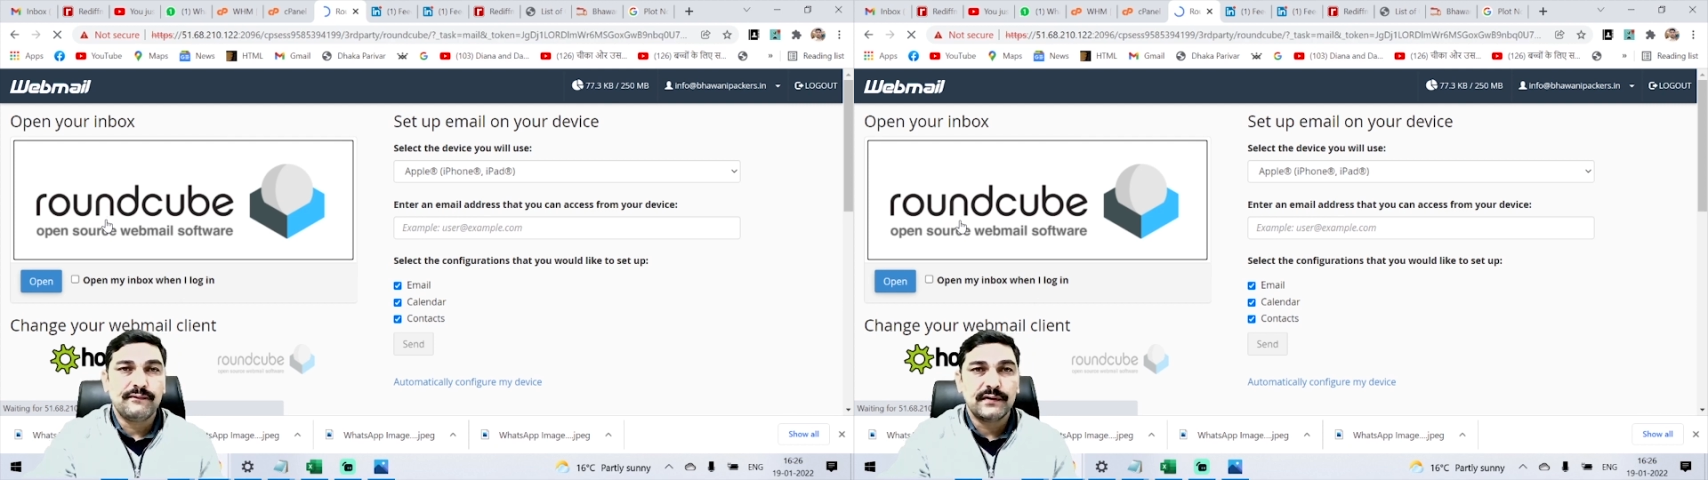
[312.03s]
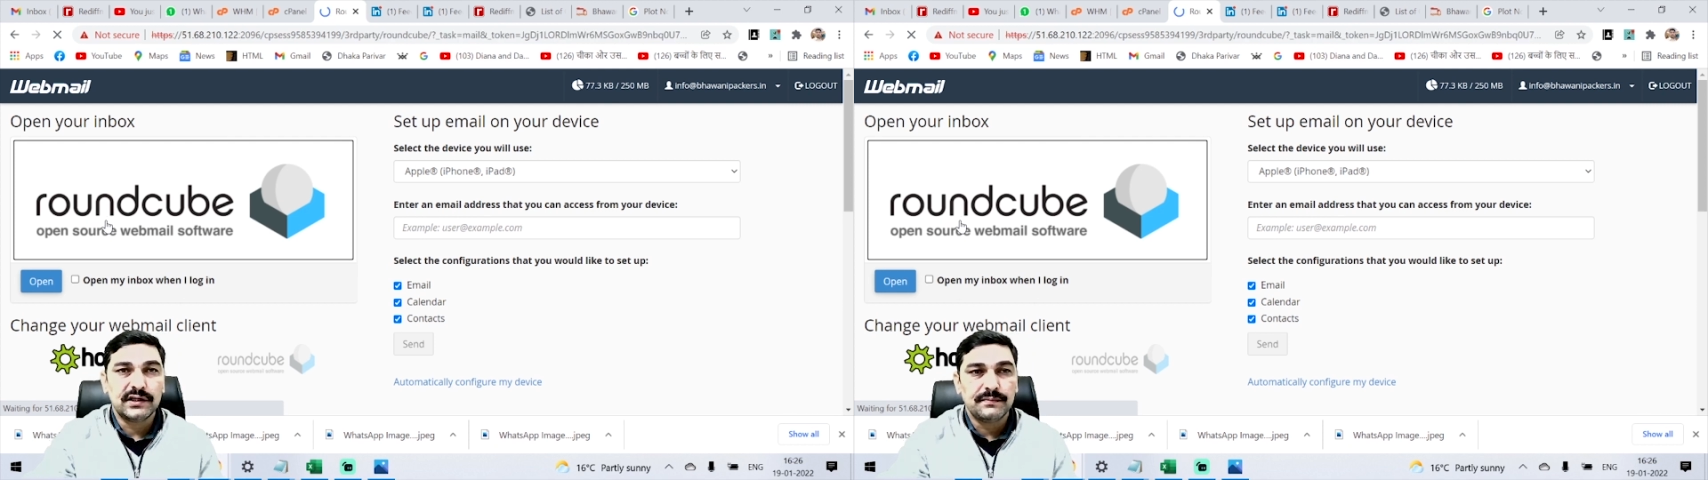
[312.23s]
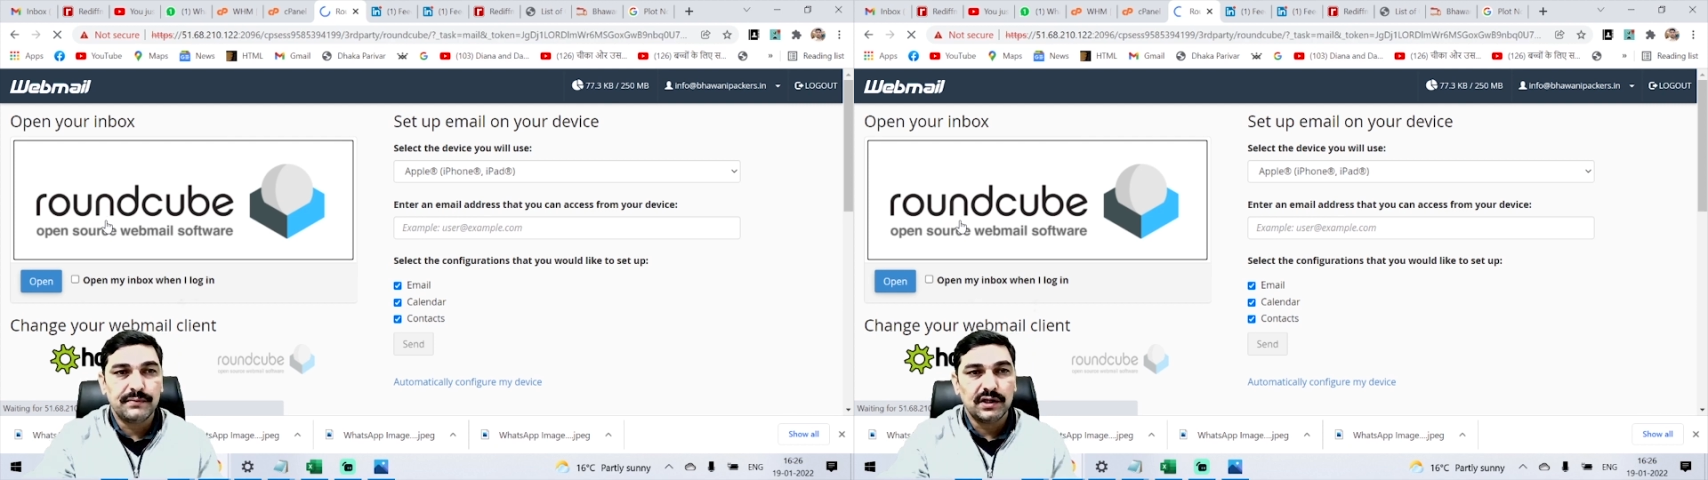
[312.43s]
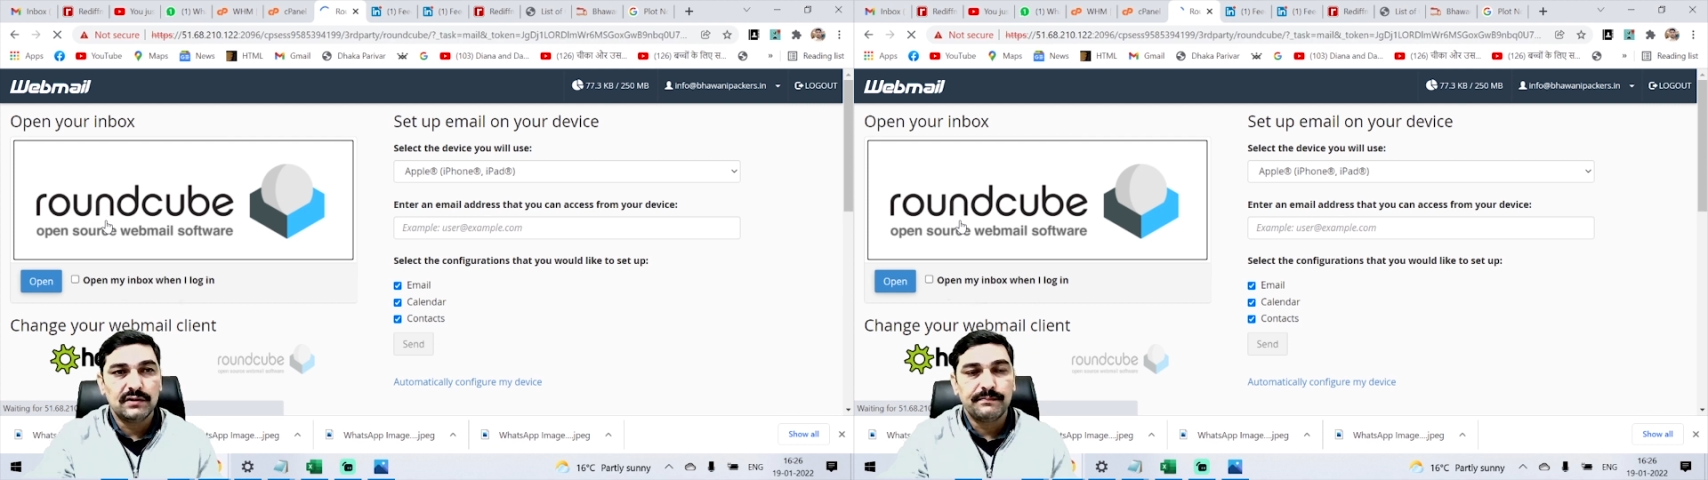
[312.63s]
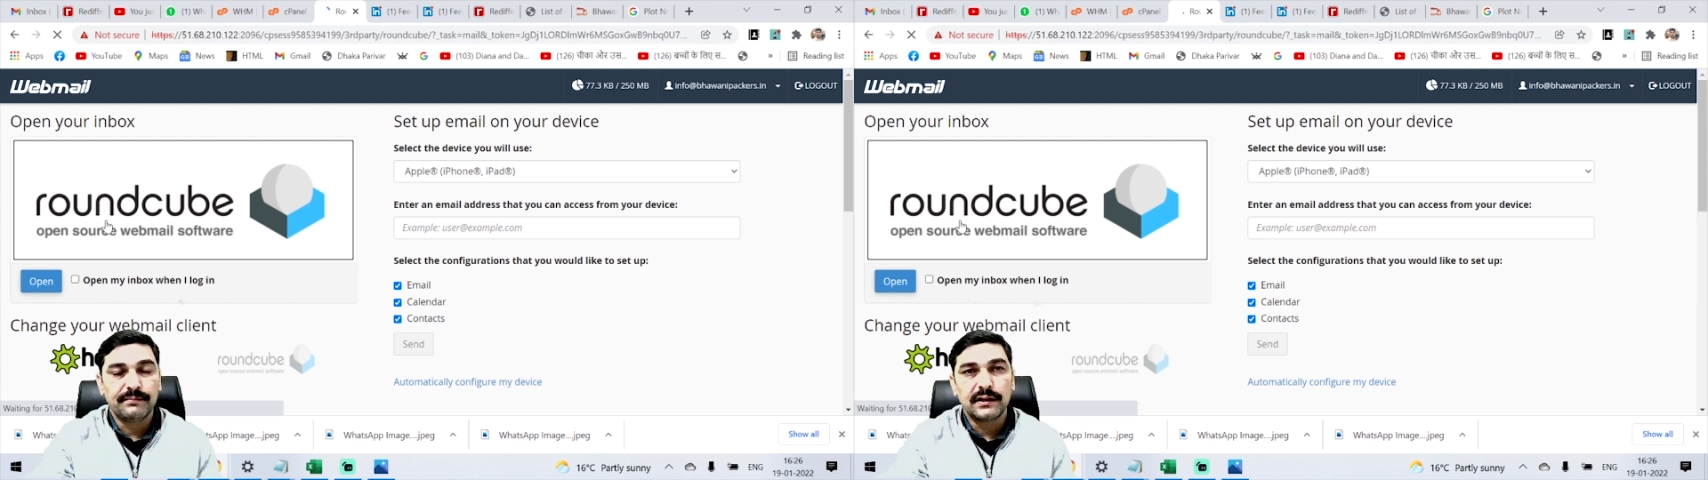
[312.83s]
फर्स्ट
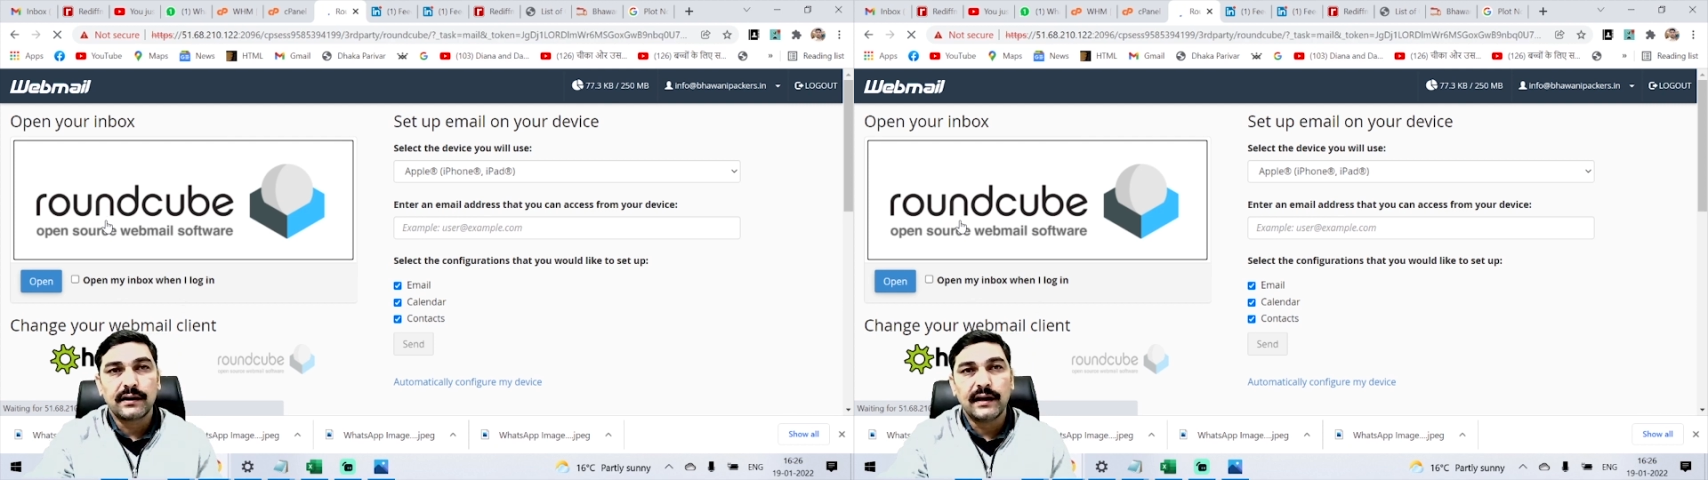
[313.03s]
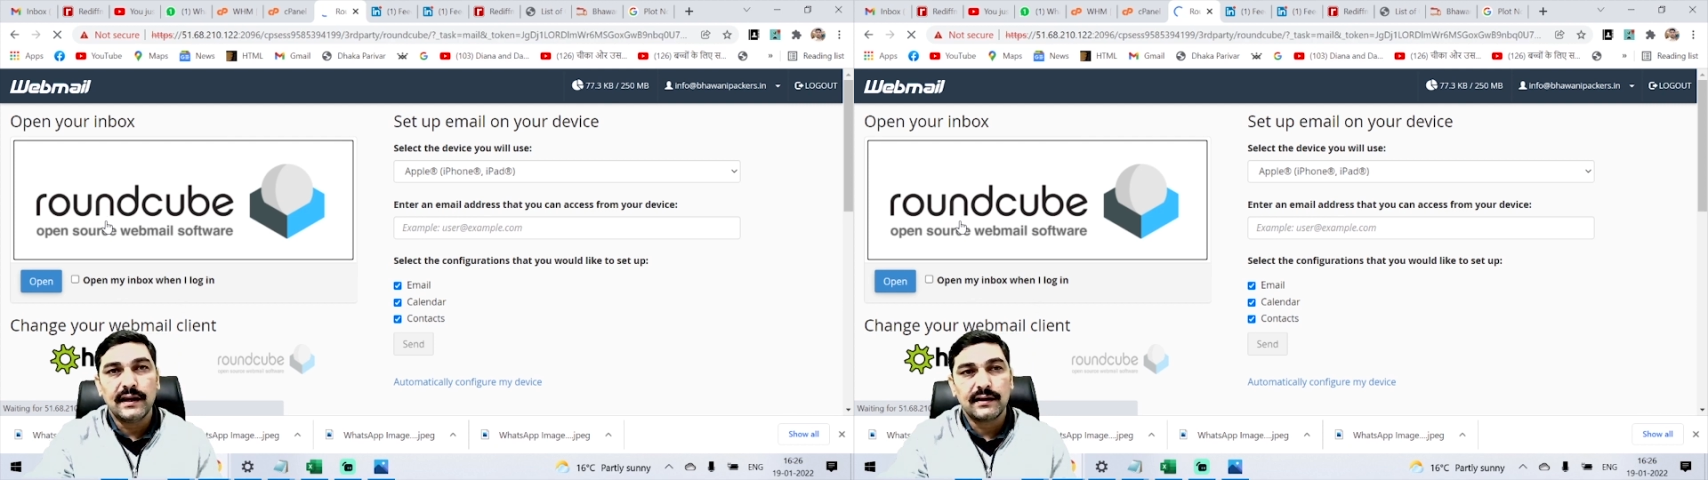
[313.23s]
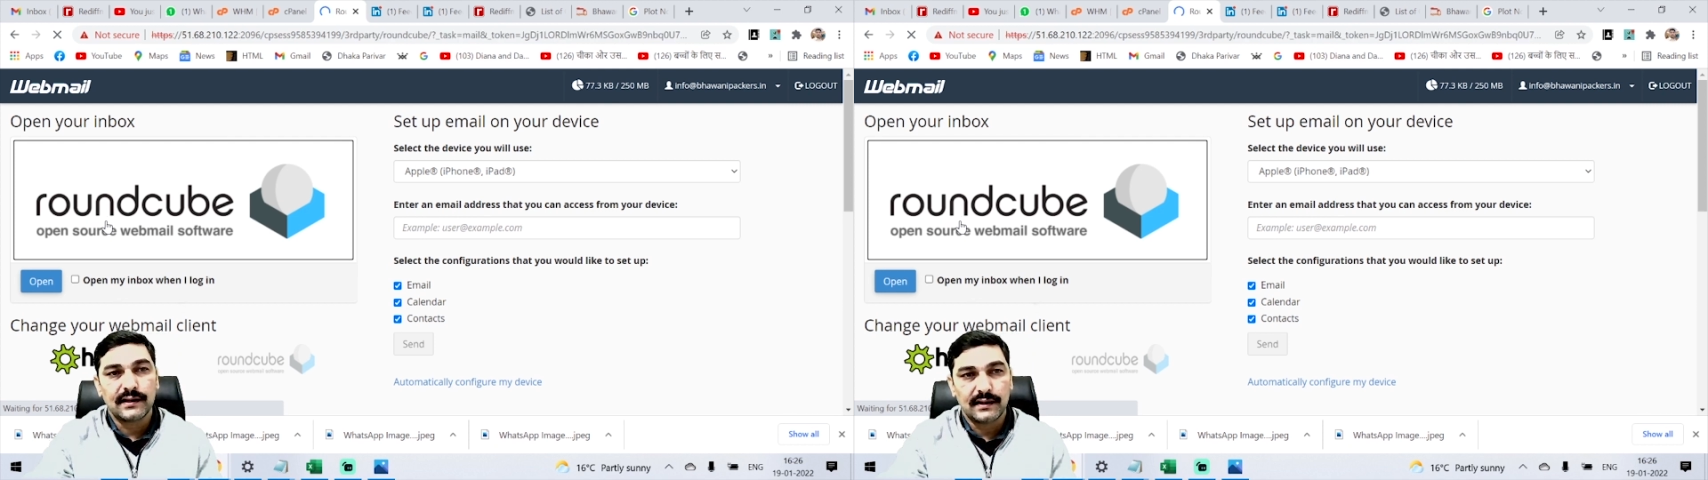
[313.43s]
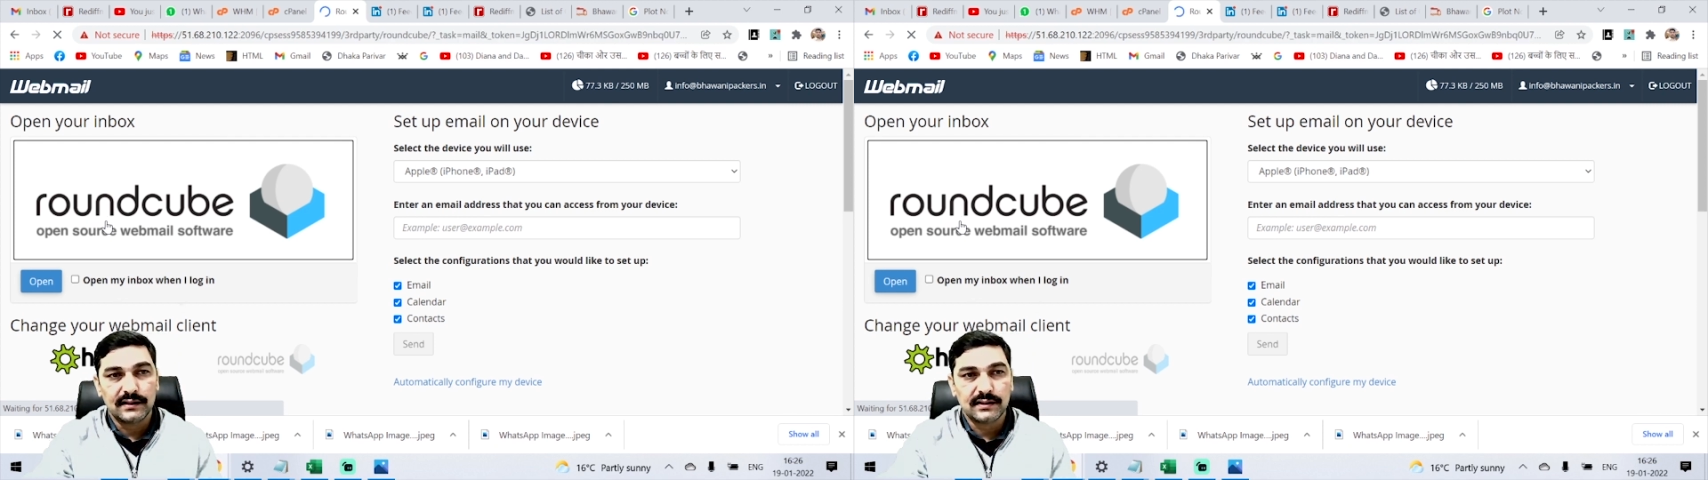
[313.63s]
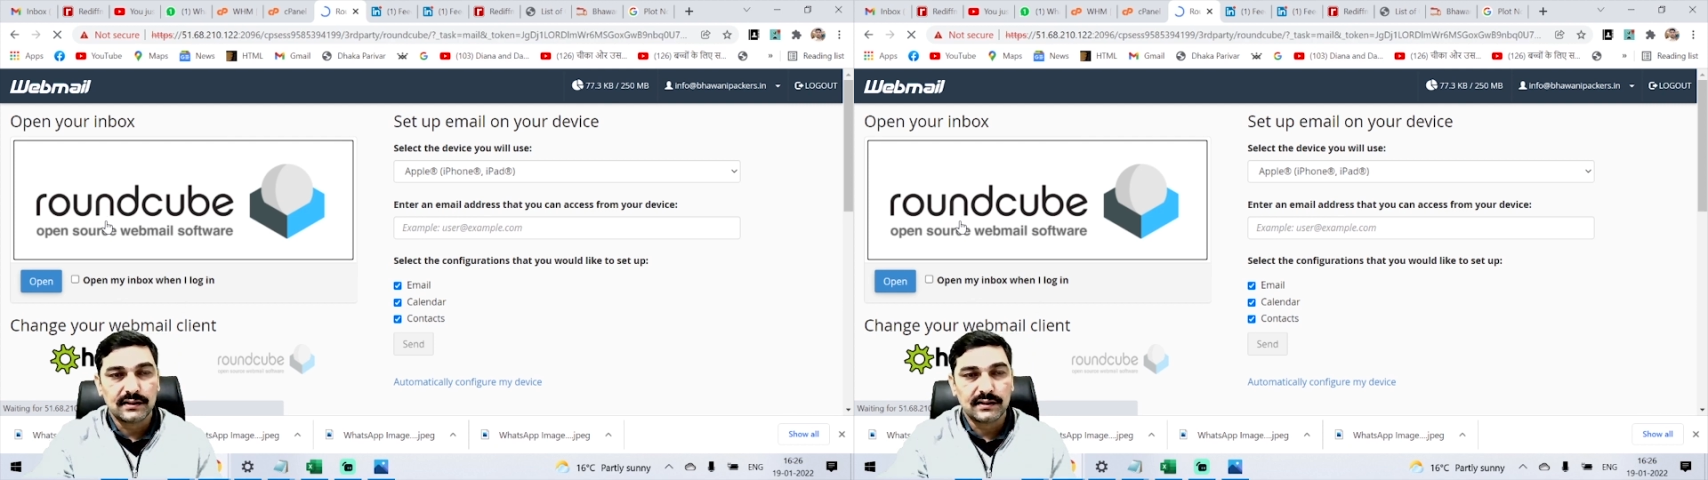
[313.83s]
पेज पर रैंक करा